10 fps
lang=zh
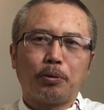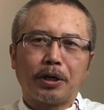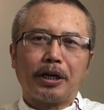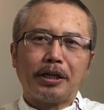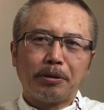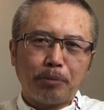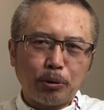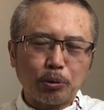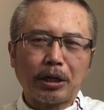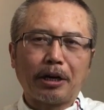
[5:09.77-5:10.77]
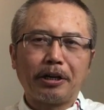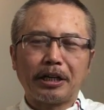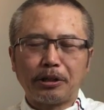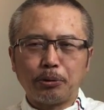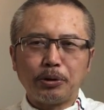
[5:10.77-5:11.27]
给那些民主党人呢
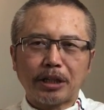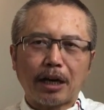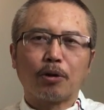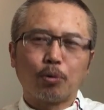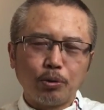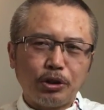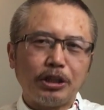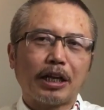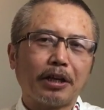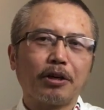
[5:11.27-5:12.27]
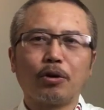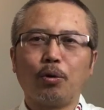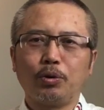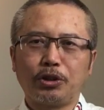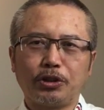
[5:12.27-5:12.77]
留下了攻击他的
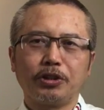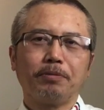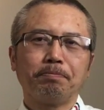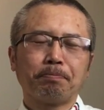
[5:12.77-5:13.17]
口实。